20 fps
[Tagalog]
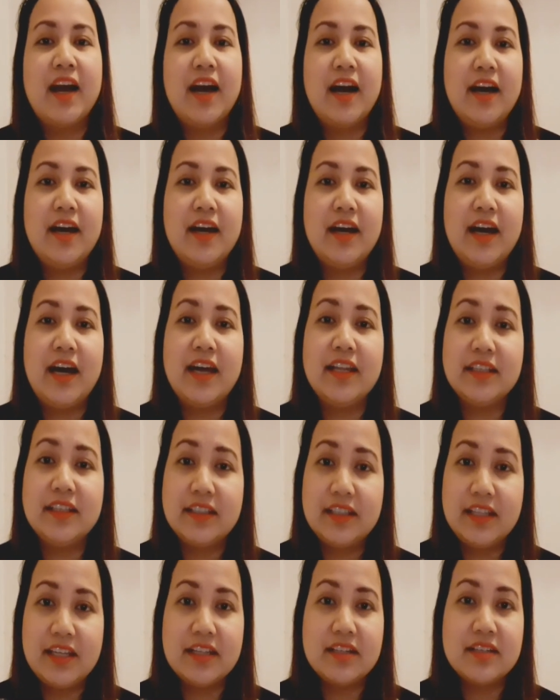Uh,
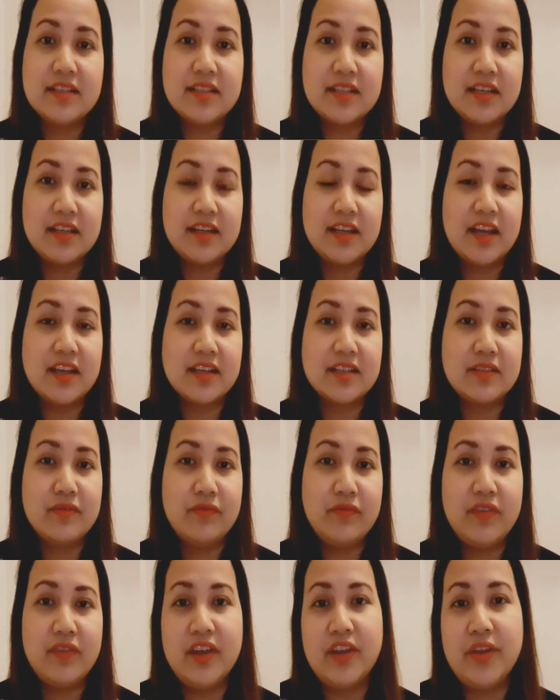until sa next
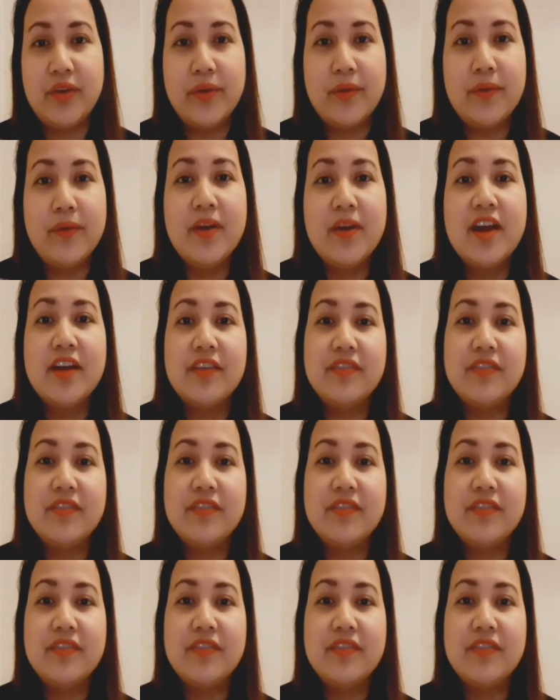video,